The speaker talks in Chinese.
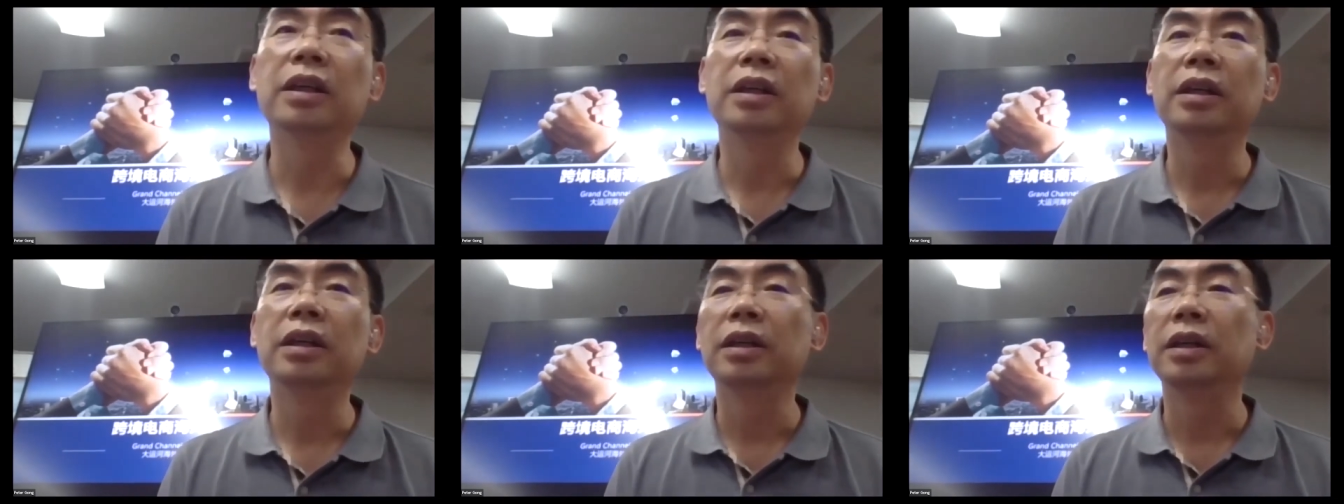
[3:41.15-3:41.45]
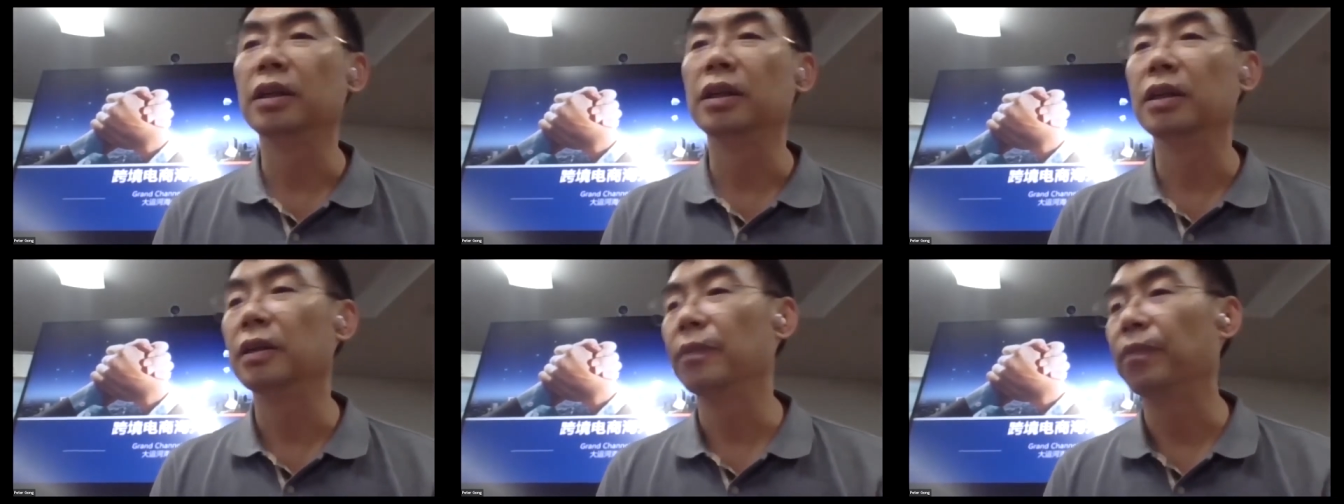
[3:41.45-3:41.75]

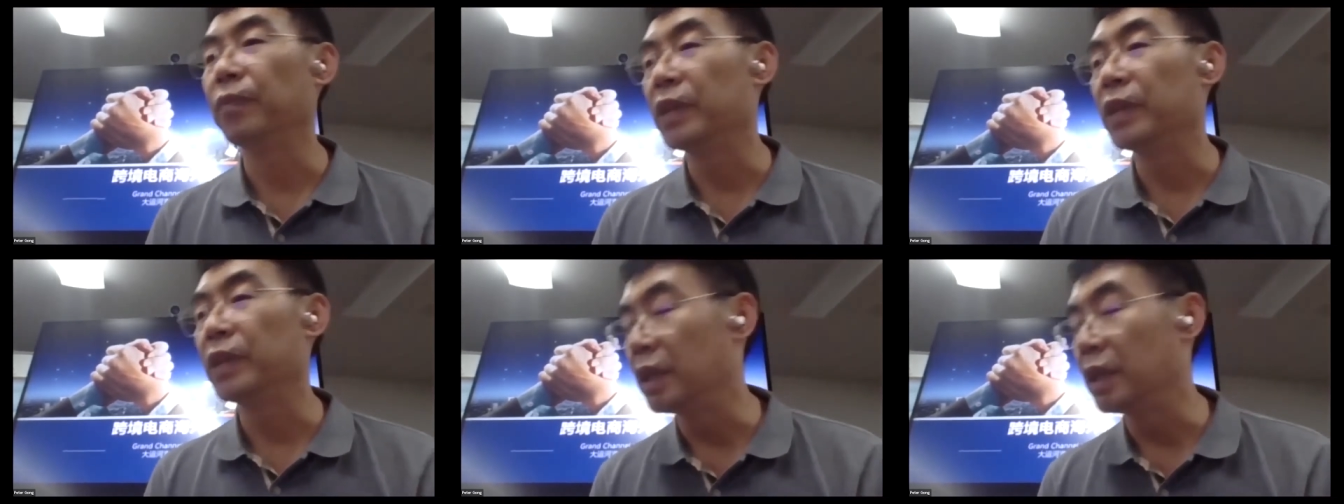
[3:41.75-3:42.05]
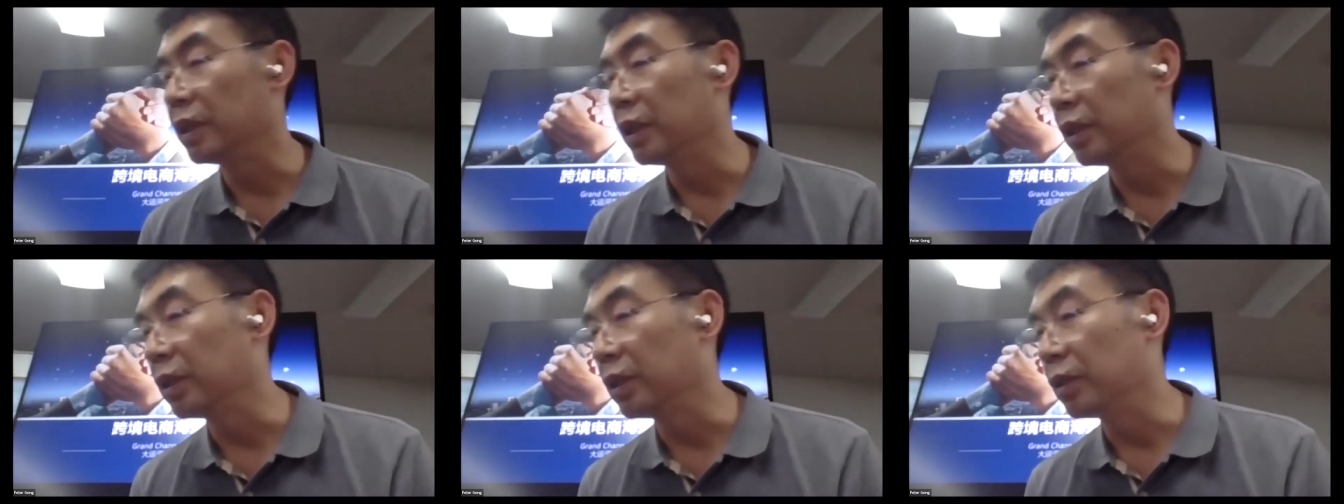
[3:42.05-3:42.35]
嗯，现在
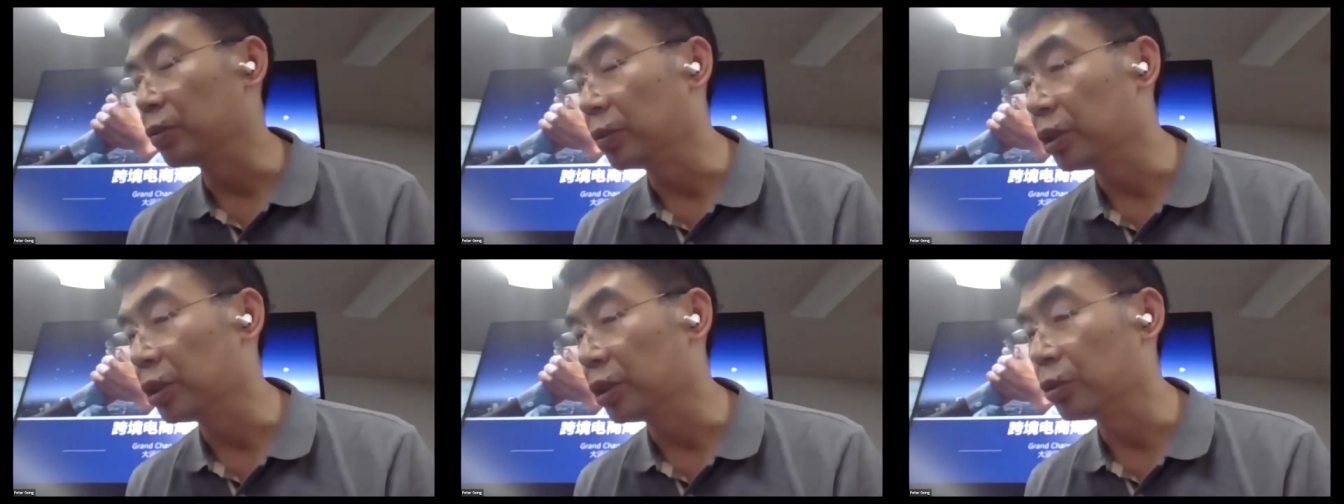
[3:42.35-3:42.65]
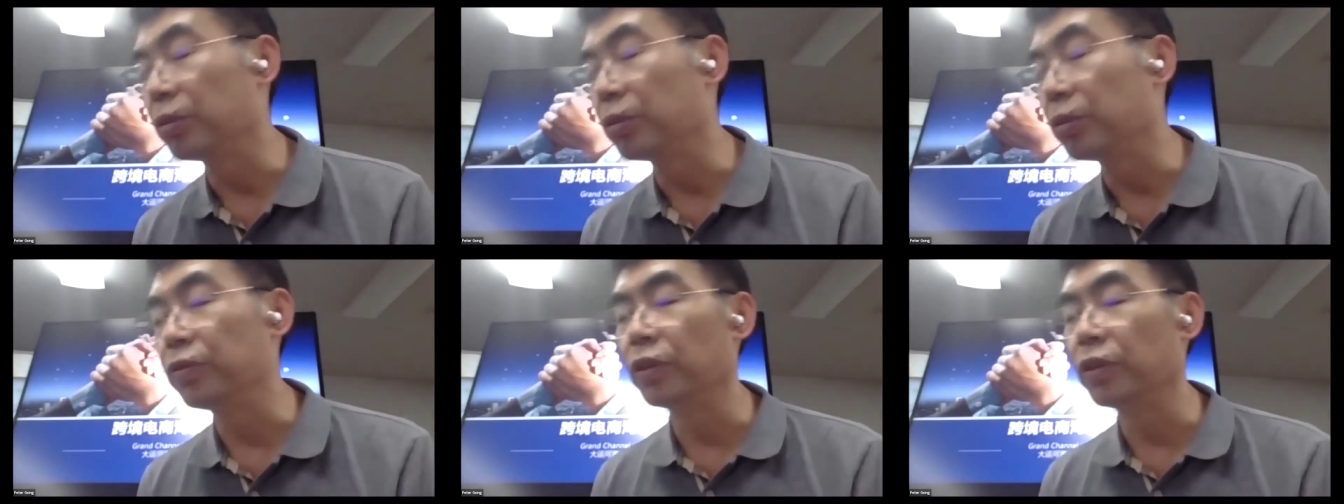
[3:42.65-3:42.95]
的中国的顺
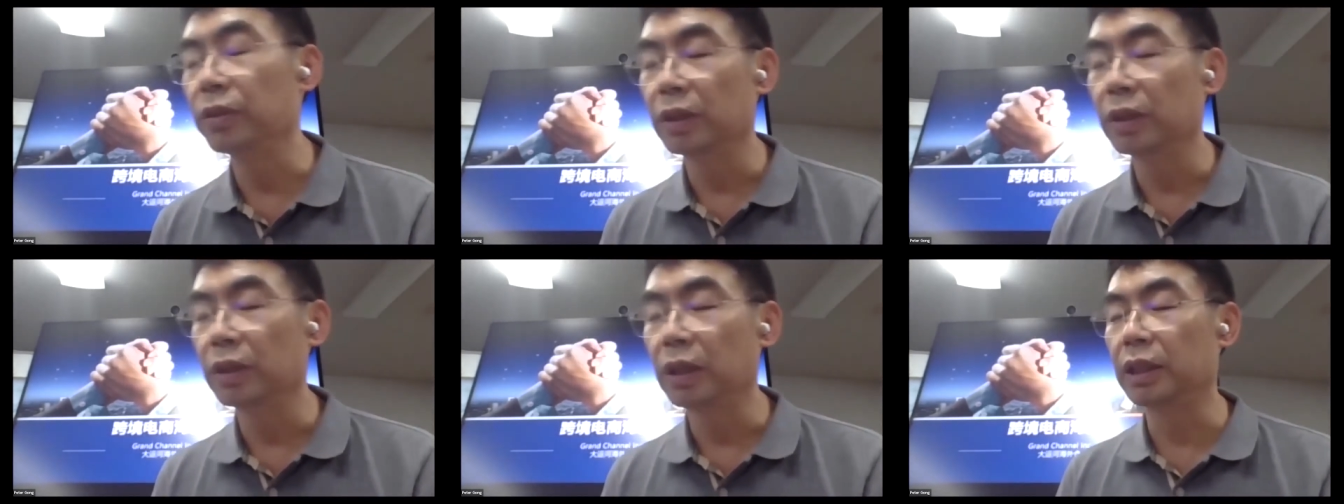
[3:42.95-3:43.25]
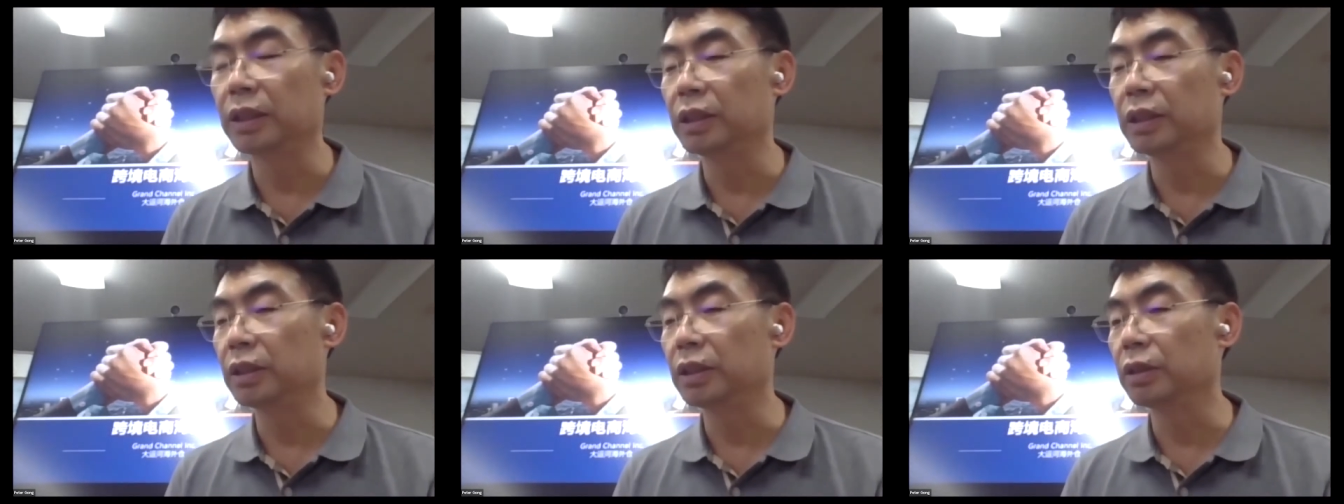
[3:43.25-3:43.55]
丰哎，这
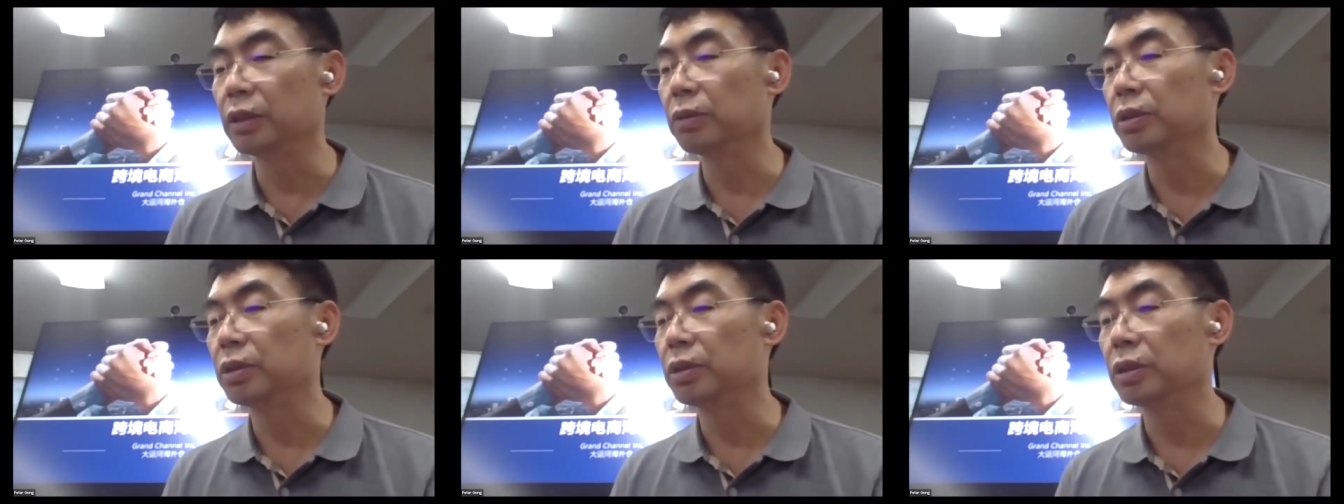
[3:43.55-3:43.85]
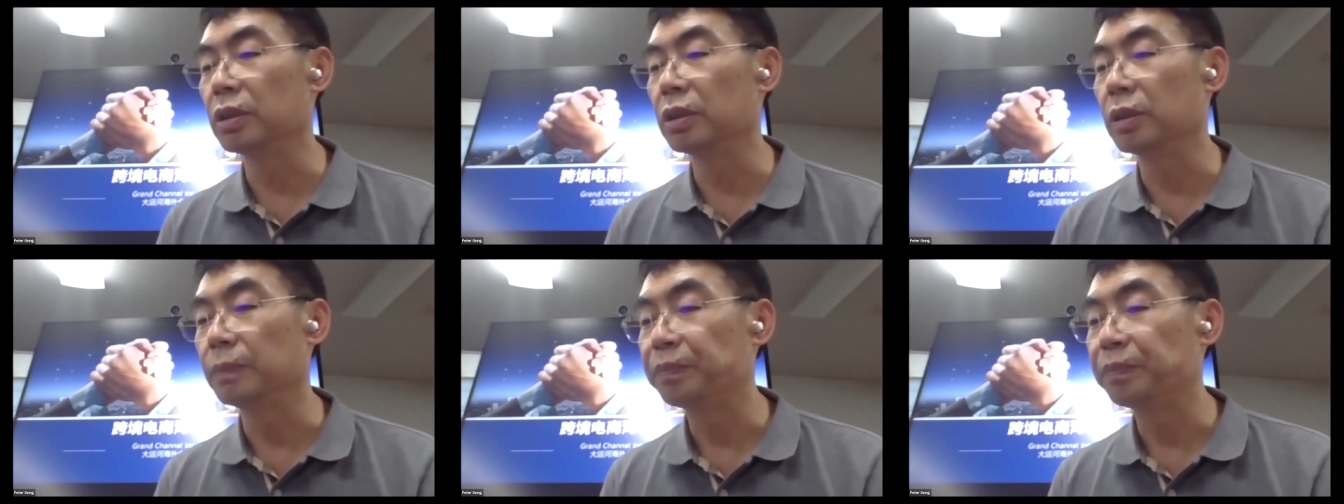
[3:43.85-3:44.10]
些都是